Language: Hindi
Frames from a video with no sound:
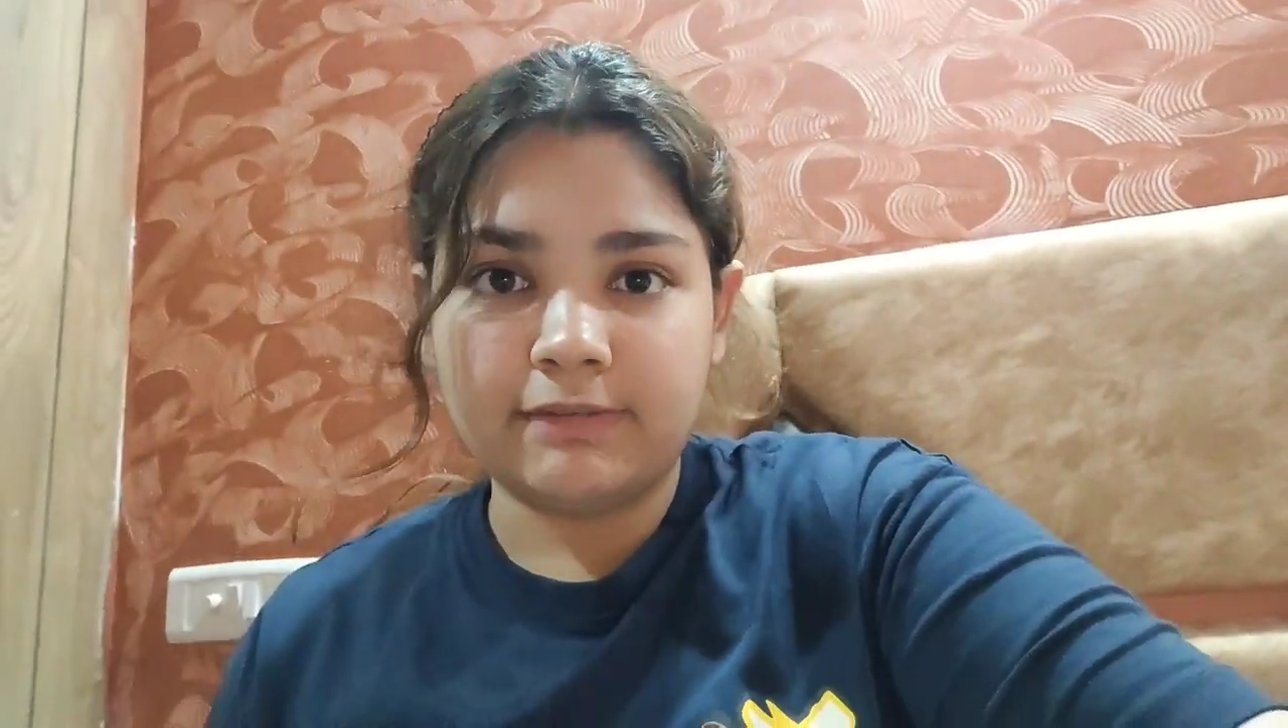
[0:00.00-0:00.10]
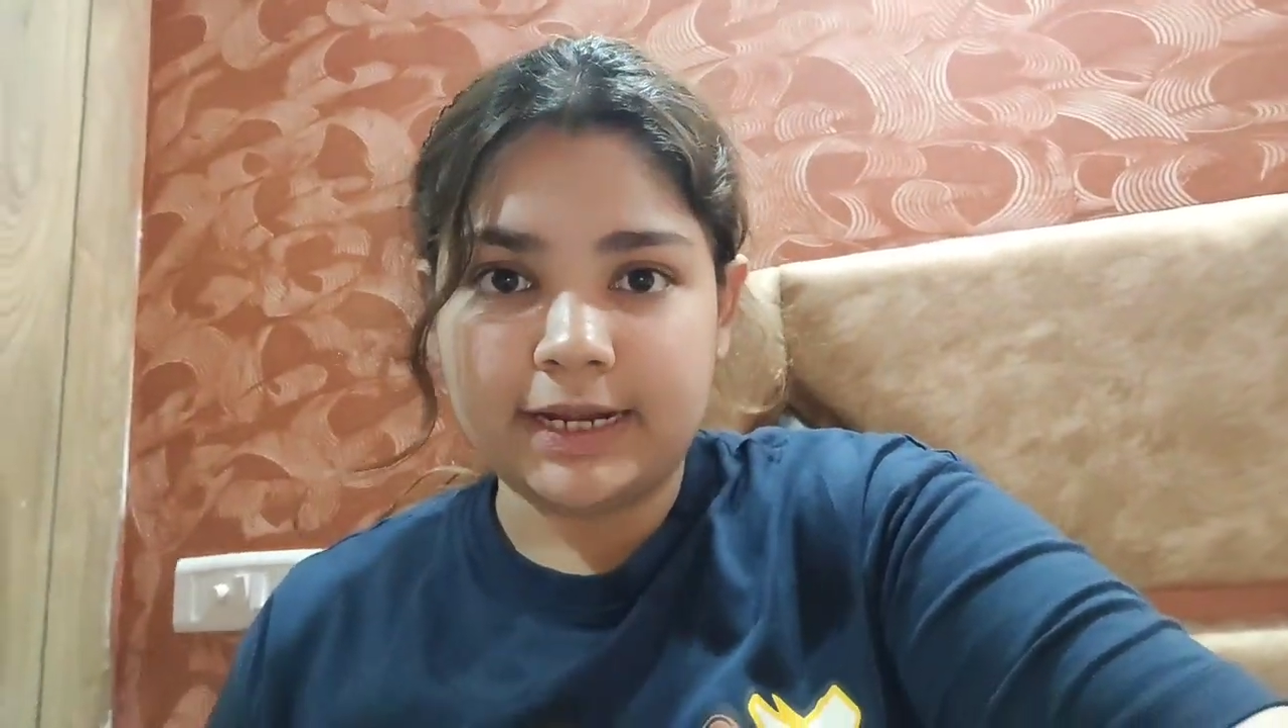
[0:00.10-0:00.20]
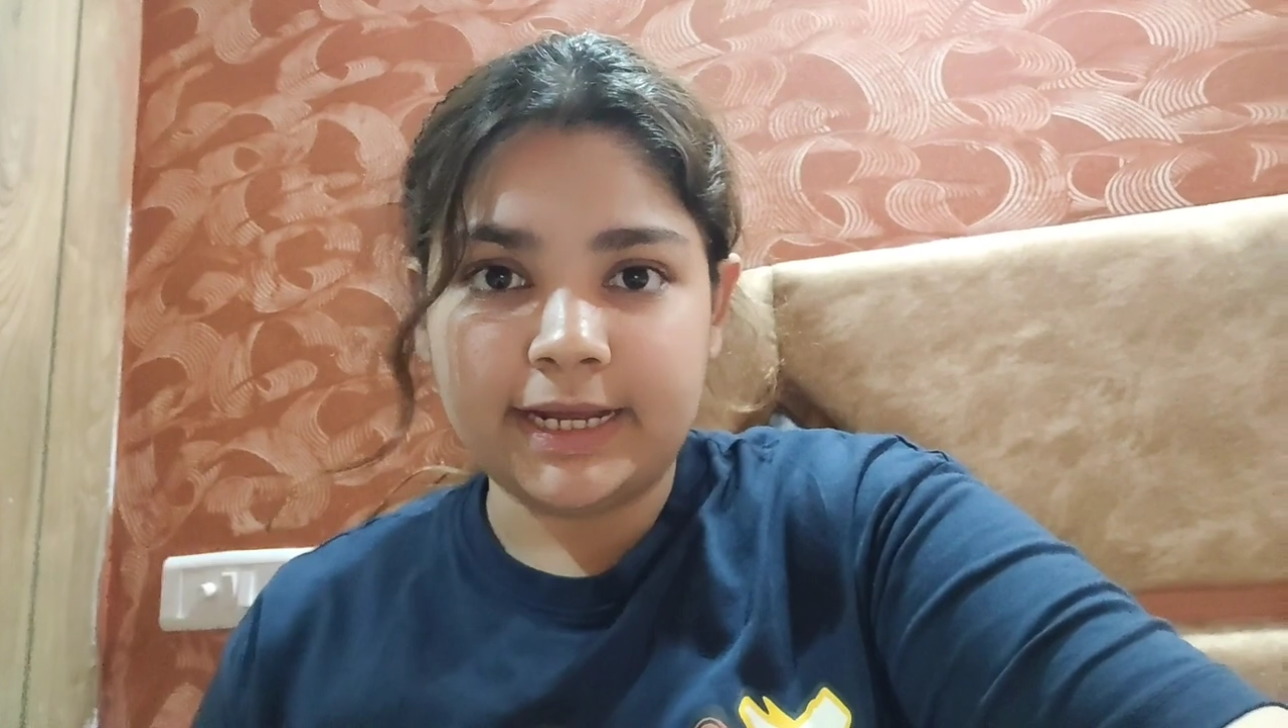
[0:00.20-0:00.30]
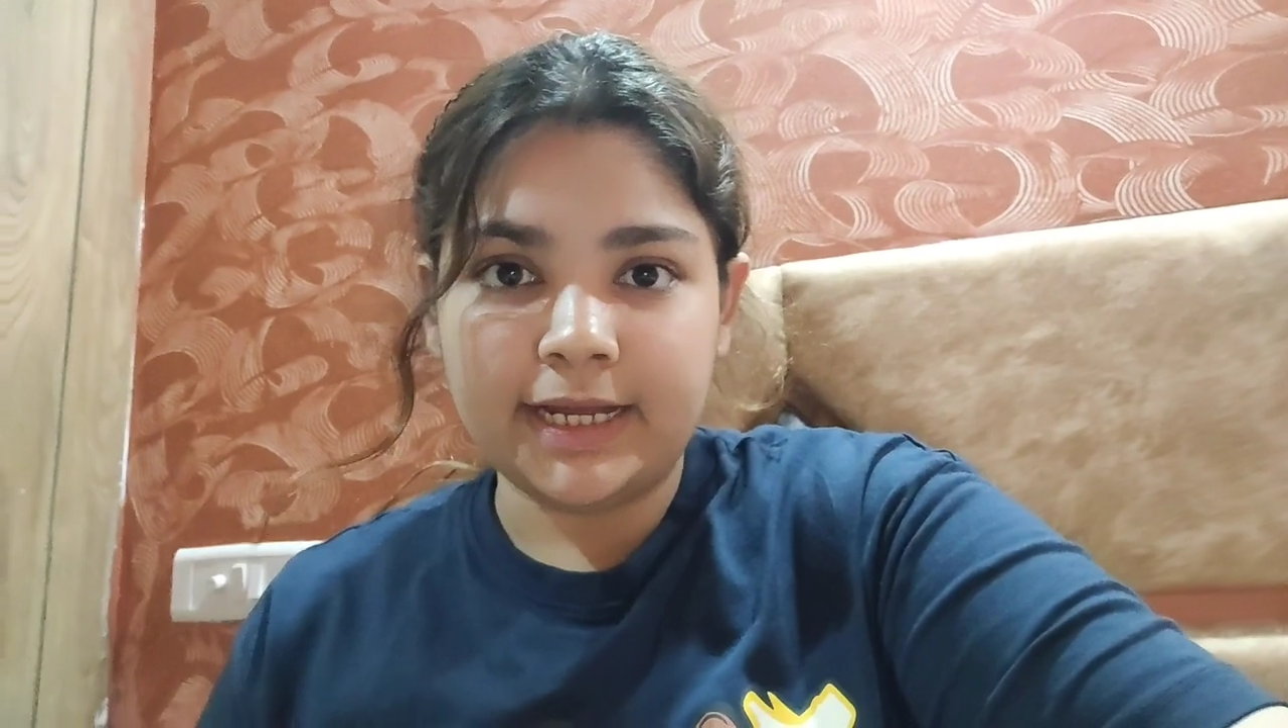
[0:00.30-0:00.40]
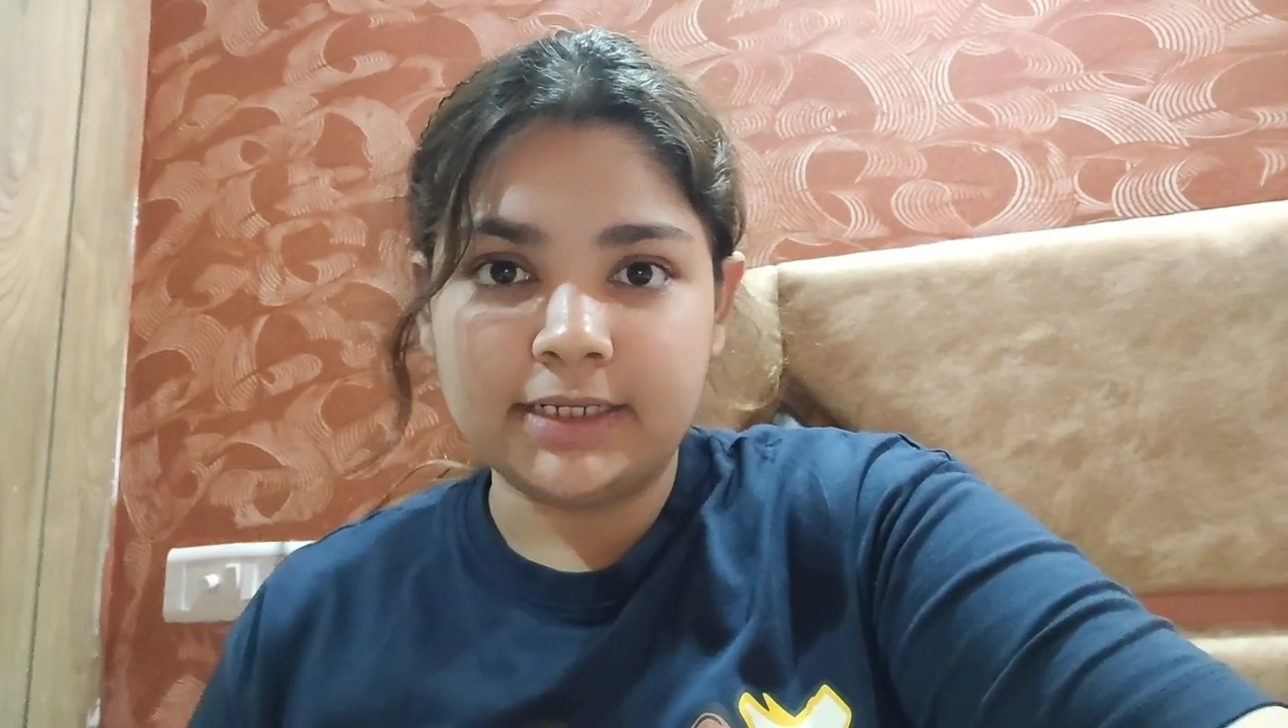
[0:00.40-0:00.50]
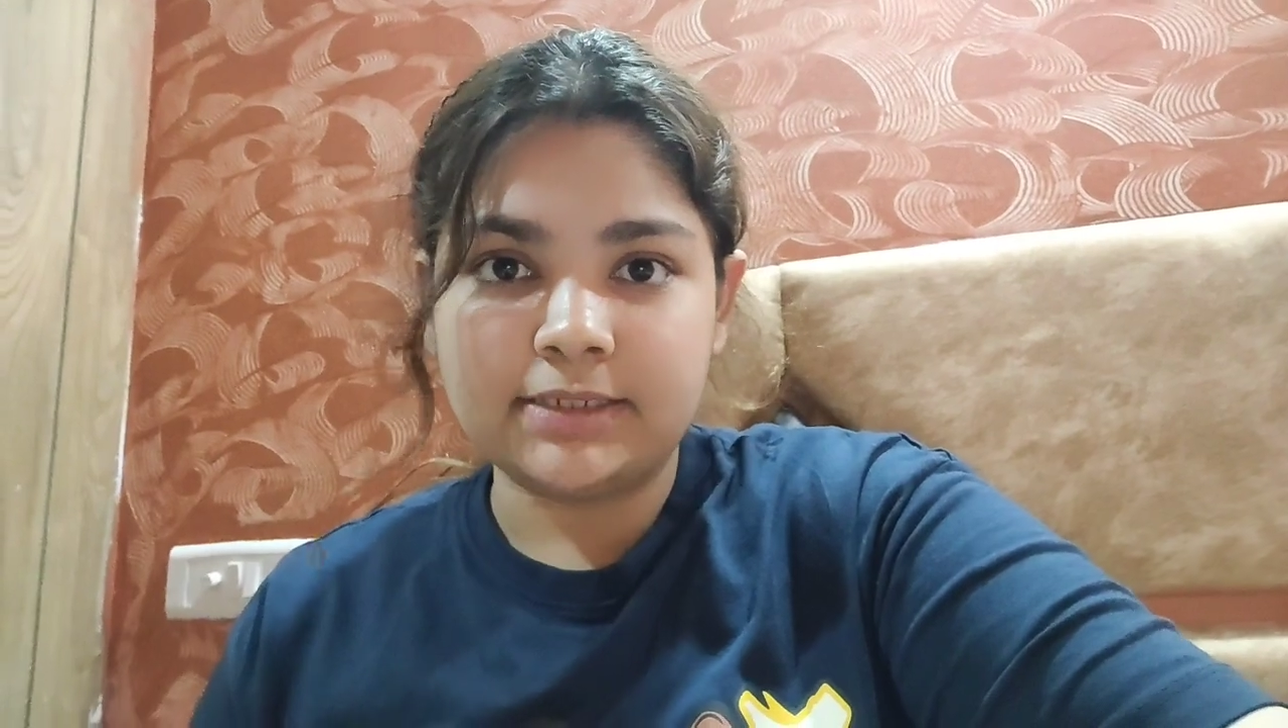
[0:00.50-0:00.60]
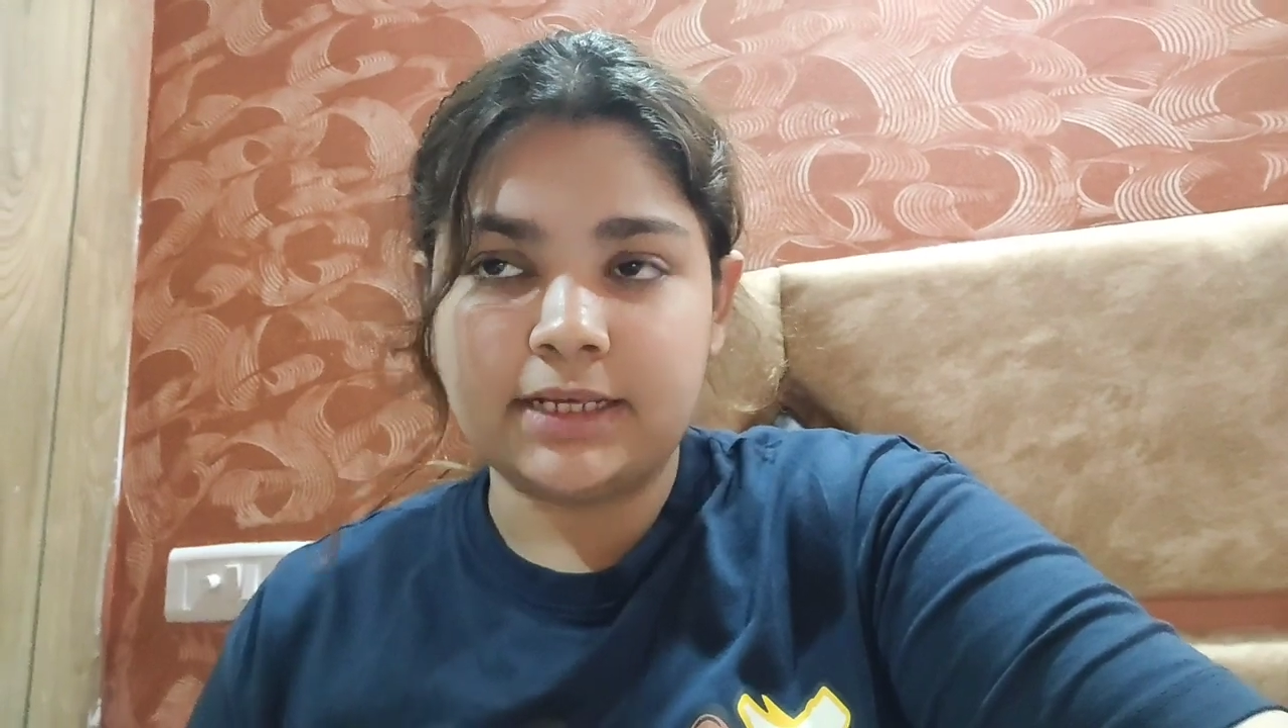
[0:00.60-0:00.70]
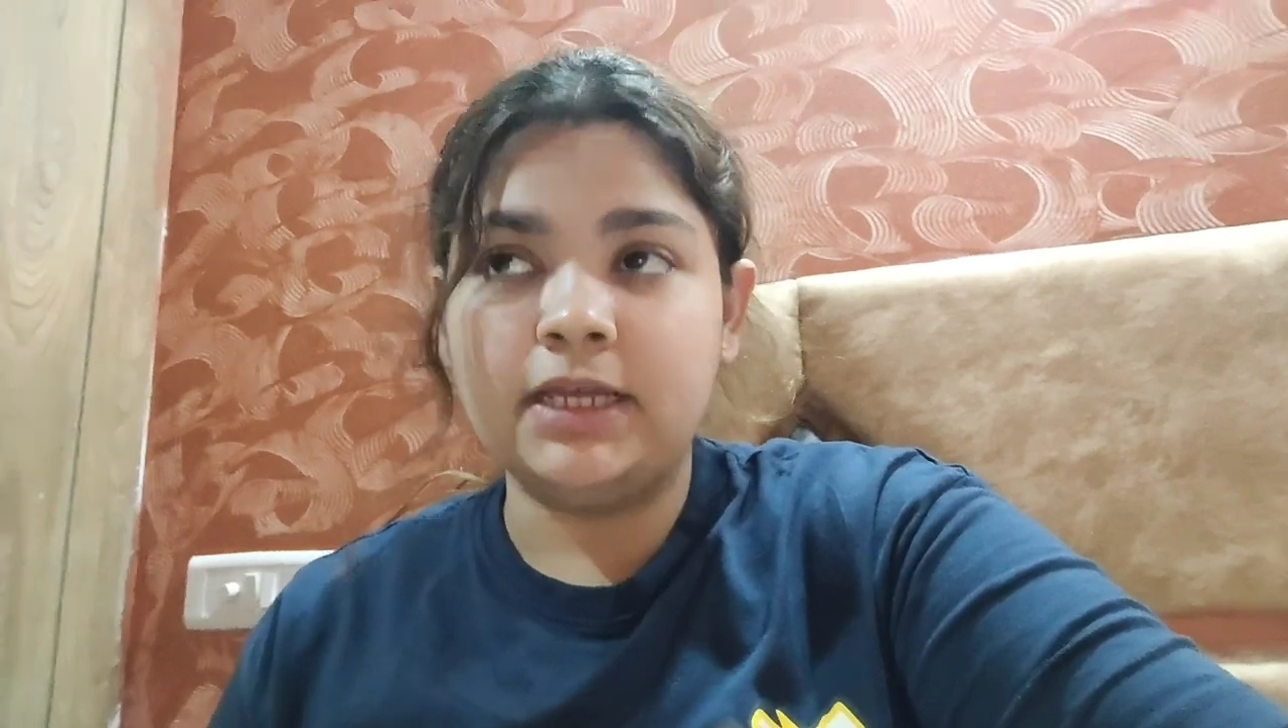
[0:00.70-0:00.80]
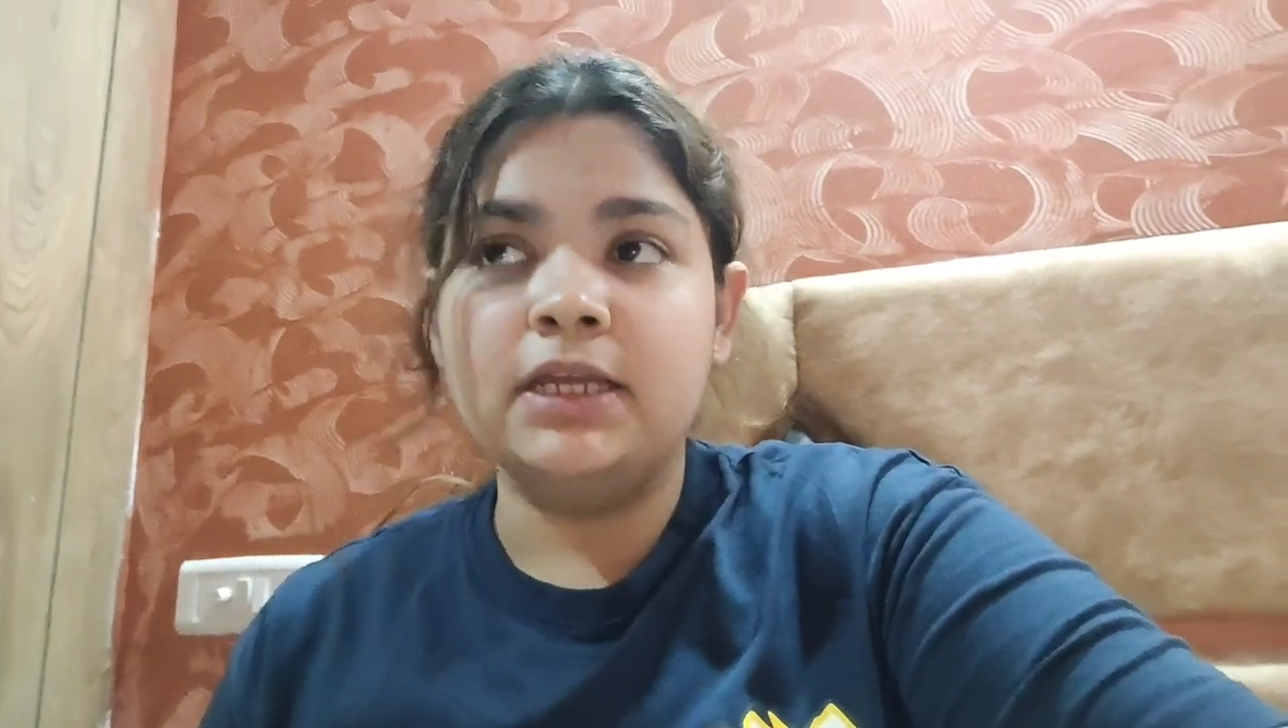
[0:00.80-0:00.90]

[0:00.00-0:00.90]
वाले हैं घर से